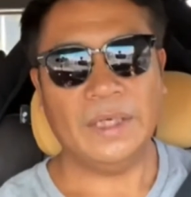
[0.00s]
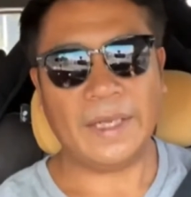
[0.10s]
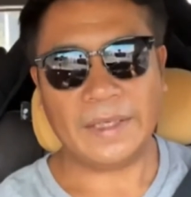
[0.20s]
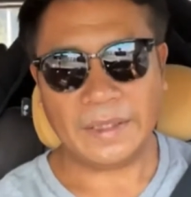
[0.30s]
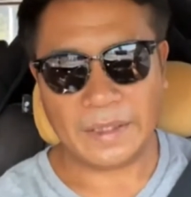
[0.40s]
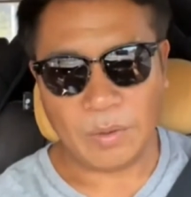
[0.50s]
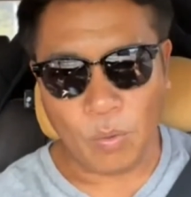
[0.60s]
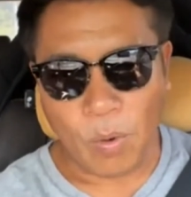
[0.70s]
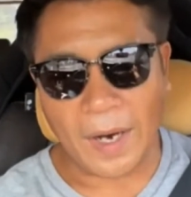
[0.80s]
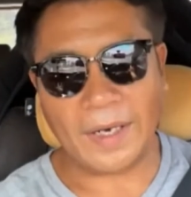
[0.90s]
และก
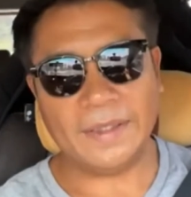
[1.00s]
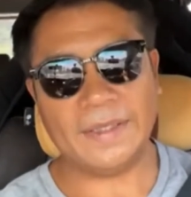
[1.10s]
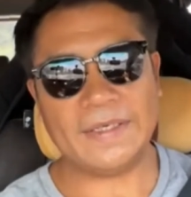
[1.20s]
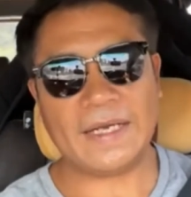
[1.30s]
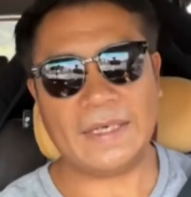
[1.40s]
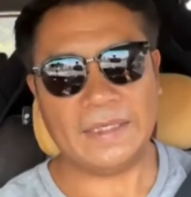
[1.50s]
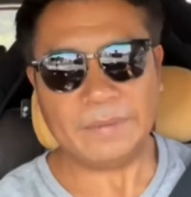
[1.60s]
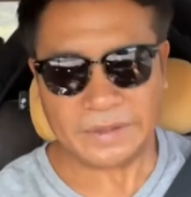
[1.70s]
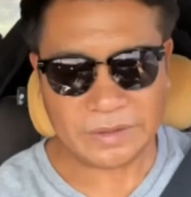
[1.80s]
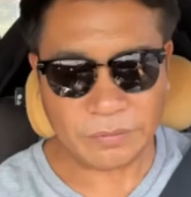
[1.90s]
ลัวในการที่
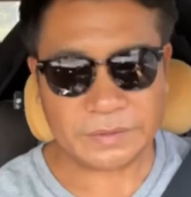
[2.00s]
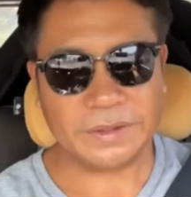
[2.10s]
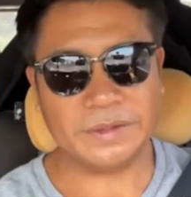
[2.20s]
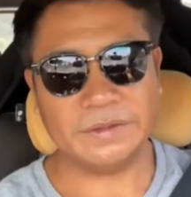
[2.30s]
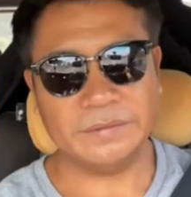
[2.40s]
ไปฉีดวัคซีน